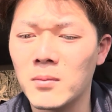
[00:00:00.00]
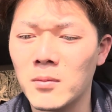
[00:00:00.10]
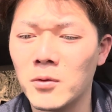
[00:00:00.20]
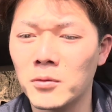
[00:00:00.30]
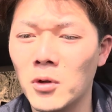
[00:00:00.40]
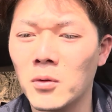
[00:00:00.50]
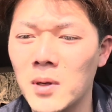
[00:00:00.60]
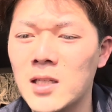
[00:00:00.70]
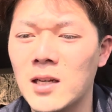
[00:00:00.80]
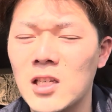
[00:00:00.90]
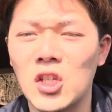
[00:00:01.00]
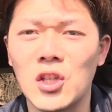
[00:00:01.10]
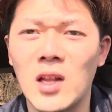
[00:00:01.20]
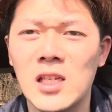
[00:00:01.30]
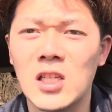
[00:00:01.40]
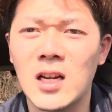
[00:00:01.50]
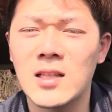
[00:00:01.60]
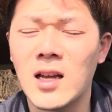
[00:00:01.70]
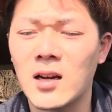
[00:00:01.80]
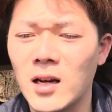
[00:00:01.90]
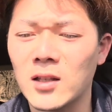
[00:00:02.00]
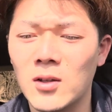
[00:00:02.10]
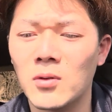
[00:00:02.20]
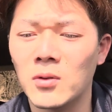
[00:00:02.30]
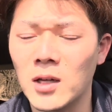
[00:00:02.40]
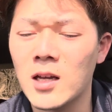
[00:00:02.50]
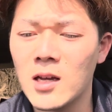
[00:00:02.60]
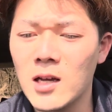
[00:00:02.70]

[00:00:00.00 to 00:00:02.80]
もうほんと、まずね、失点しないサッカーっていうのをね、